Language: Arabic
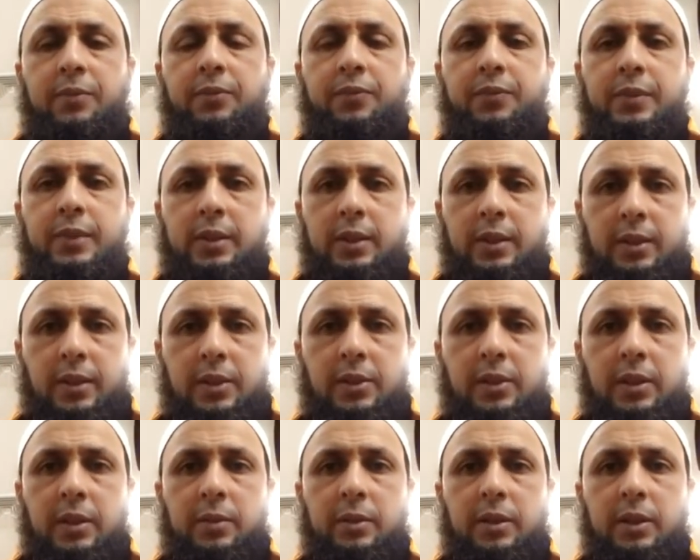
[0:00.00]
سيدنا
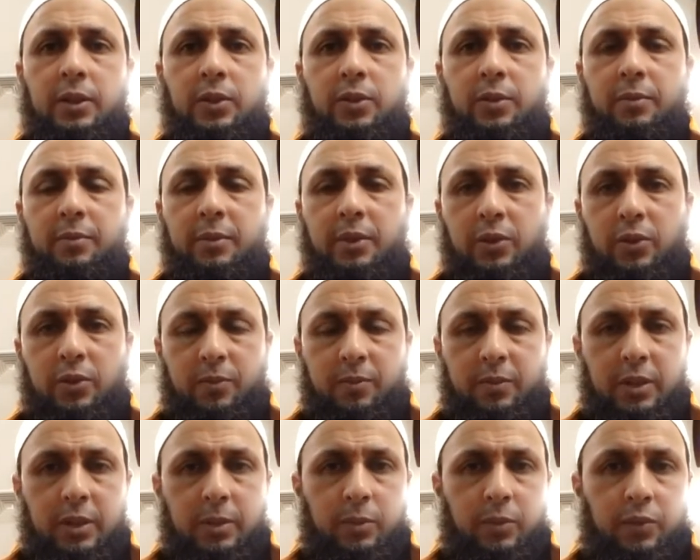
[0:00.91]
السلام عليكم معكم
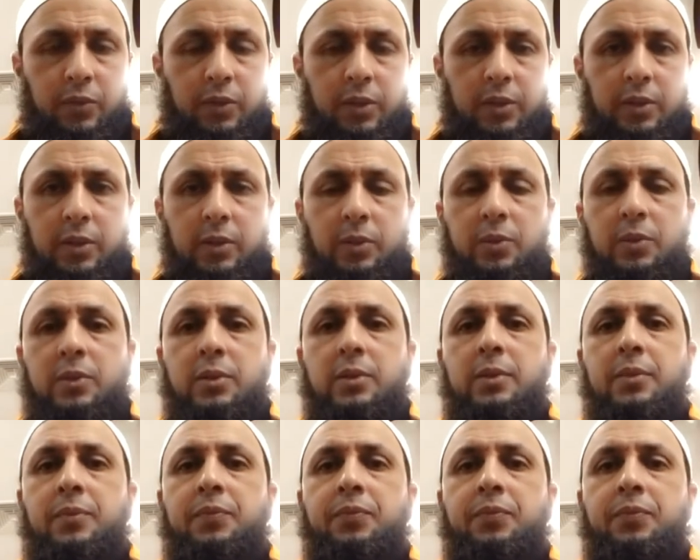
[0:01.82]
أبو فردوس